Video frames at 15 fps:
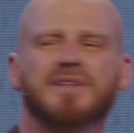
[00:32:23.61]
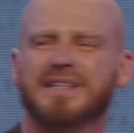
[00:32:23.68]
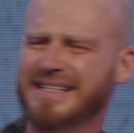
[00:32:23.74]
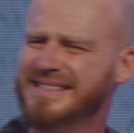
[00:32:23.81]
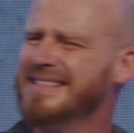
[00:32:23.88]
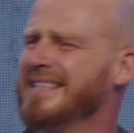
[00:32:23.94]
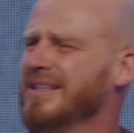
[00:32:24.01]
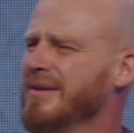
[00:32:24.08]
¿Tiene
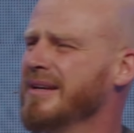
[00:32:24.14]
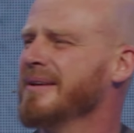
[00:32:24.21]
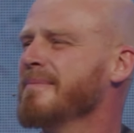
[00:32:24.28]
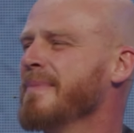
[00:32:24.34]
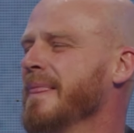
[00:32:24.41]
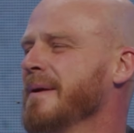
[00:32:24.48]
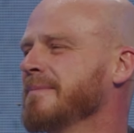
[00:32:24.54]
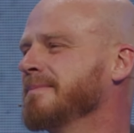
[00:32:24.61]
sentido?
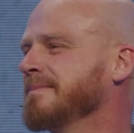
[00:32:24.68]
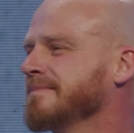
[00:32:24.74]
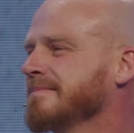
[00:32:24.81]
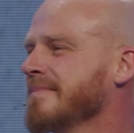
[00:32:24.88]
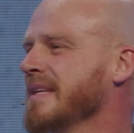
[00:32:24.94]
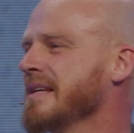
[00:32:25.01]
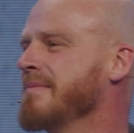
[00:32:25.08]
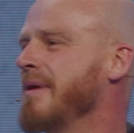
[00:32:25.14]

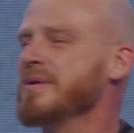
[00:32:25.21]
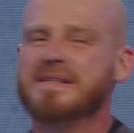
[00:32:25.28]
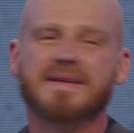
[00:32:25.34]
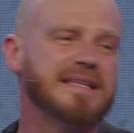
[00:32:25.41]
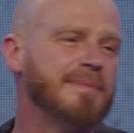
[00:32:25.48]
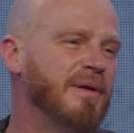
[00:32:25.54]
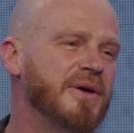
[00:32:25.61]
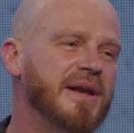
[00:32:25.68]
Vamos, si
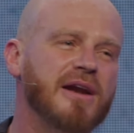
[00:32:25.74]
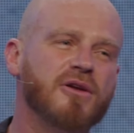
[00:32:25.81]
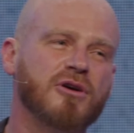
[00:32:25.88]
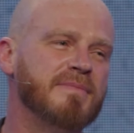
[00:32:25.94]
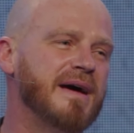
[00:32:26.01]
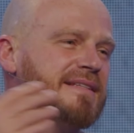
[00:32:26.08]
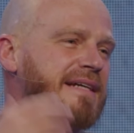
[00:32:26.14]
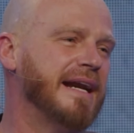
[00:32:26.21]
vas a lo
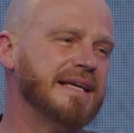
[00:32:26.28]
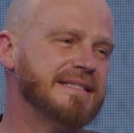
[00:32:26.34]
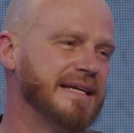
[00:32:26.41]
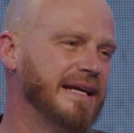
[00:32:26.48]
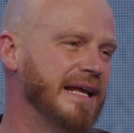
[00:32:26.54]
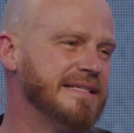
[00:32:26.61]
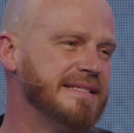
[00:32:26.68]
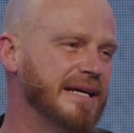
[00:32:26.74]
con más ganas,
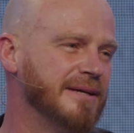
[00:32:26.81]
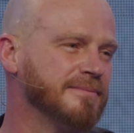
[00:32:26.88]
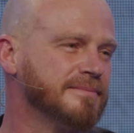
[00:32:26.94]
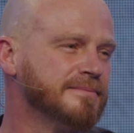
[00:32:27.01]
iglesia.